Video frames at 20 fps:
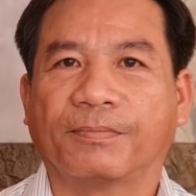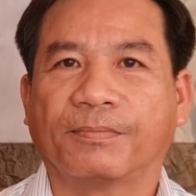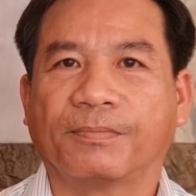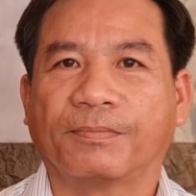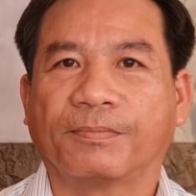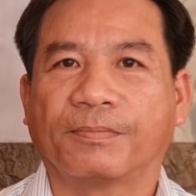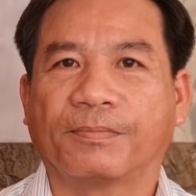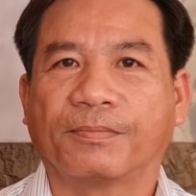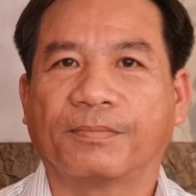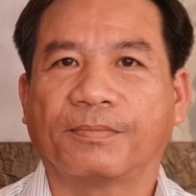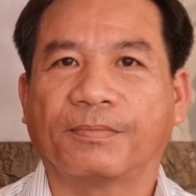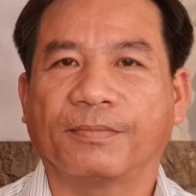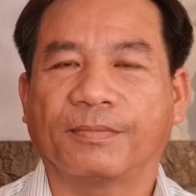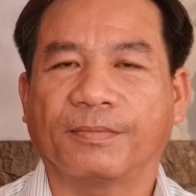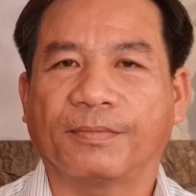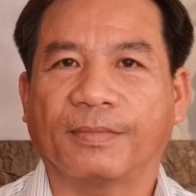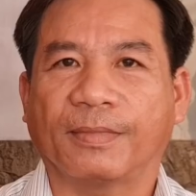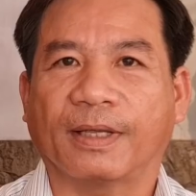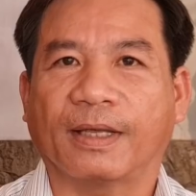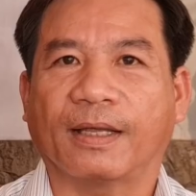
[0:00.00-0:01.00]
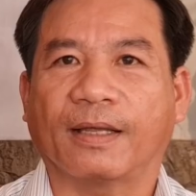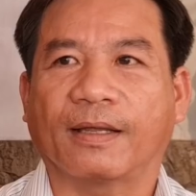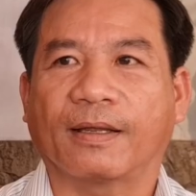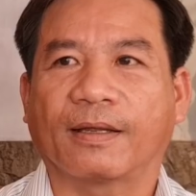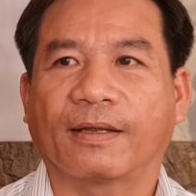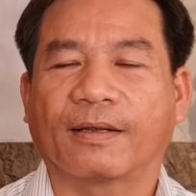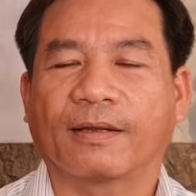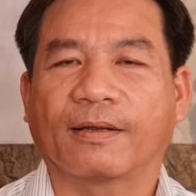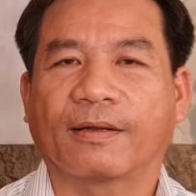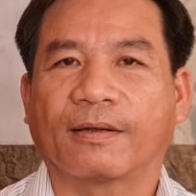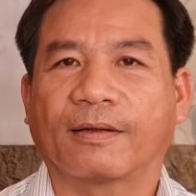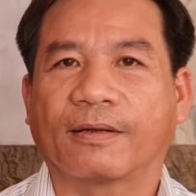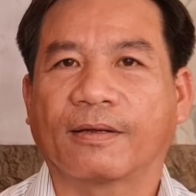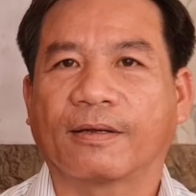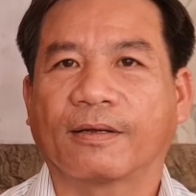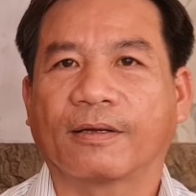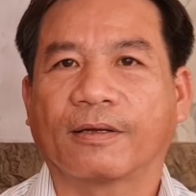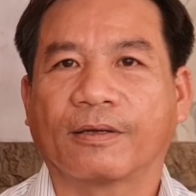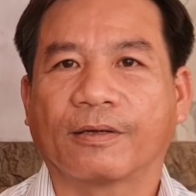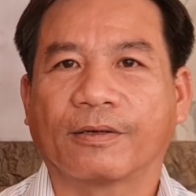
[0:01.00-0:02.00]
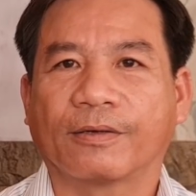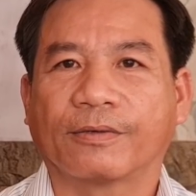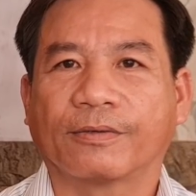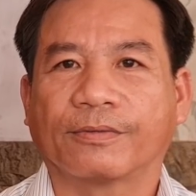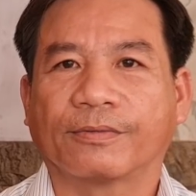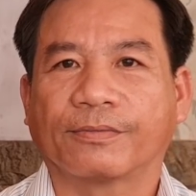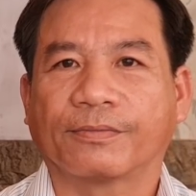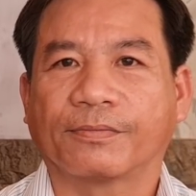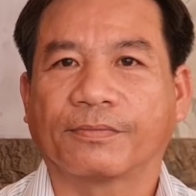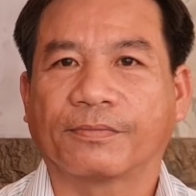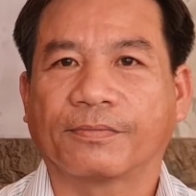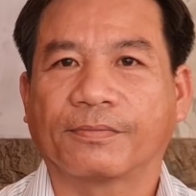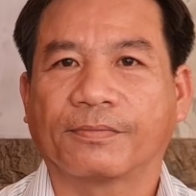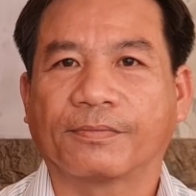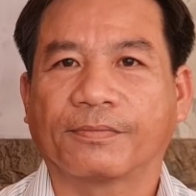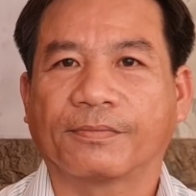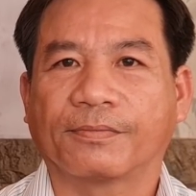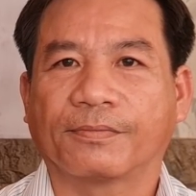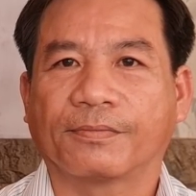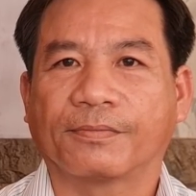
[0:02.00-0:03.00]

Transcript: út ha anh ha dạ dạ ừ.